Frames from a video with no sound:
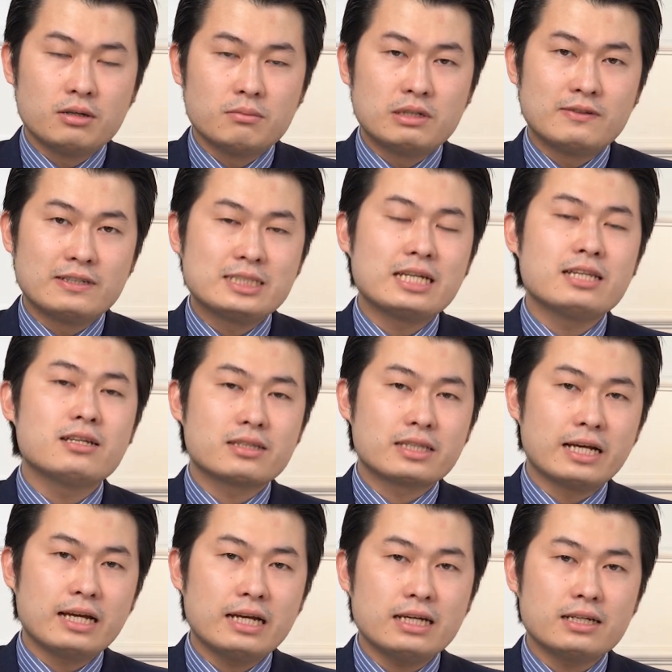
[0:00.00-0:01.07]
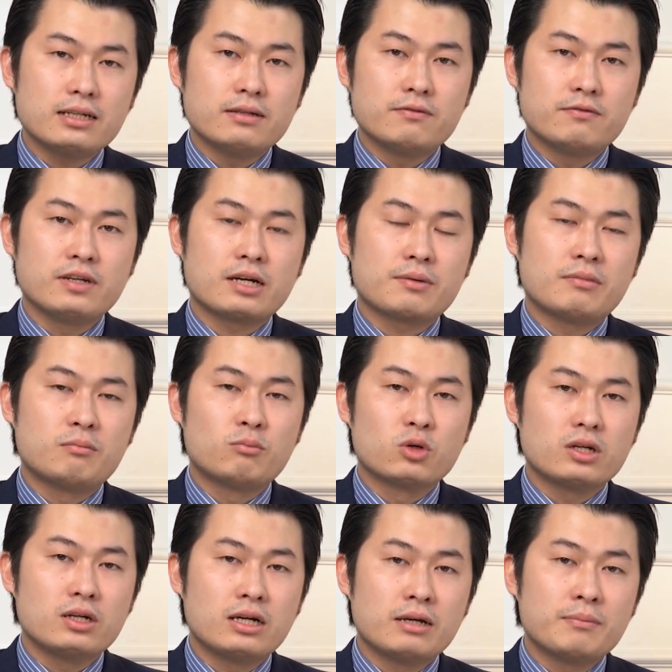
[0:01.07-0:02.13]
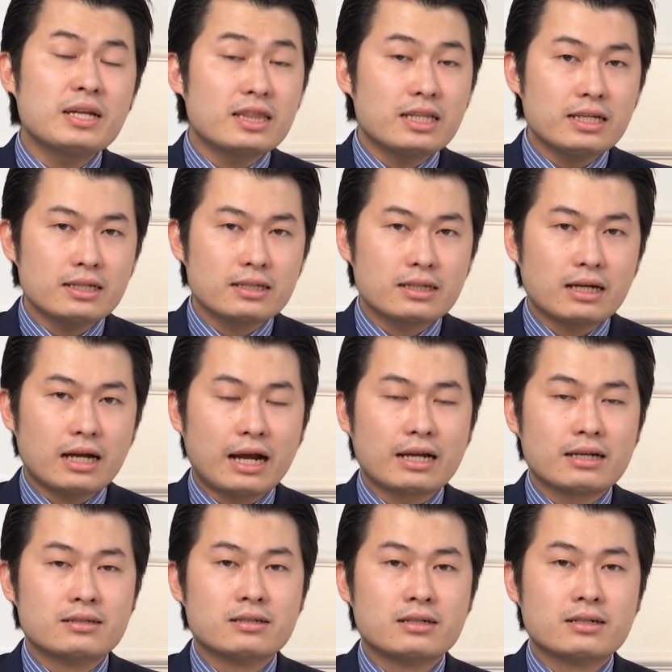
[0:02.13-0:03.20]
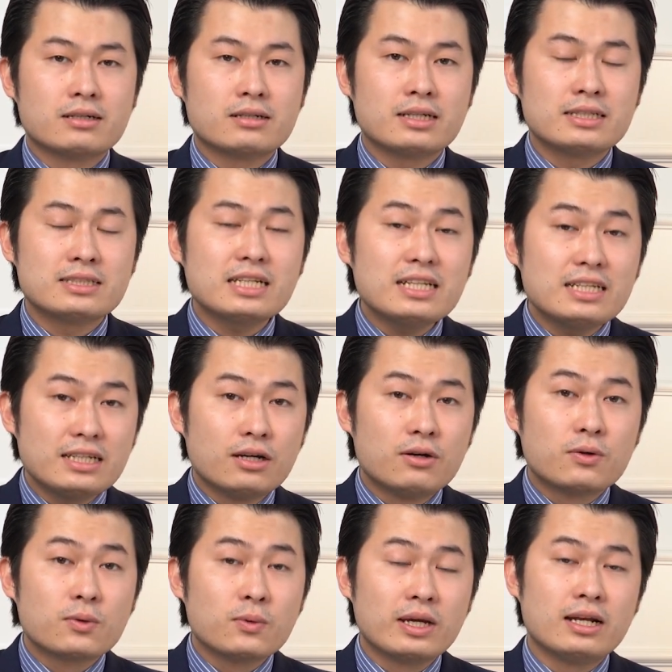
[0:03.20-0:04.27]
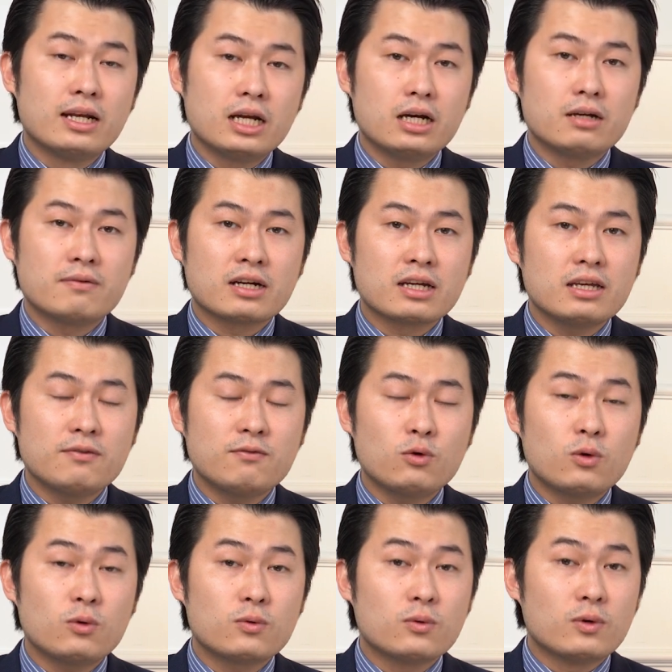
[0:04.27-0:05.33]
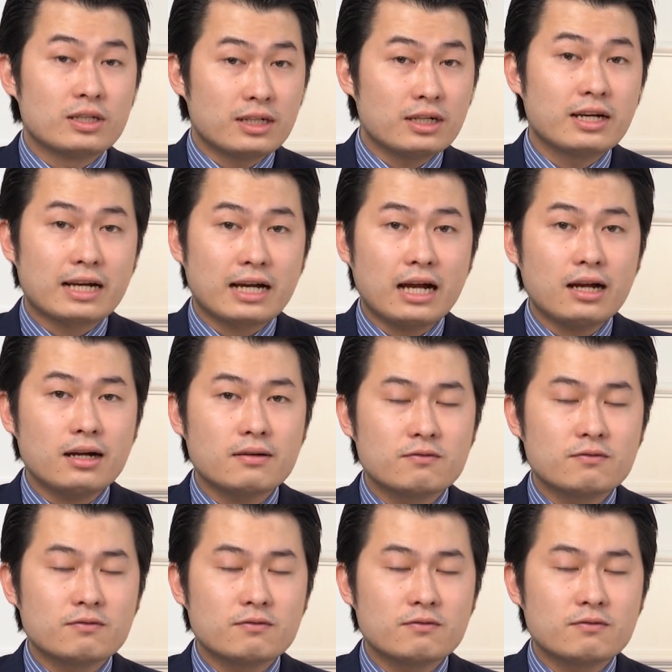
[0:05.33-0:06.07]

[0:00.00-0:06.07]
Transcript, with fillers: Bởi vì trên thực tế, việc mà một người mất tích ảnh hưởng đến rất nhiều quyền lợi và nghĩa vụ của những người khác.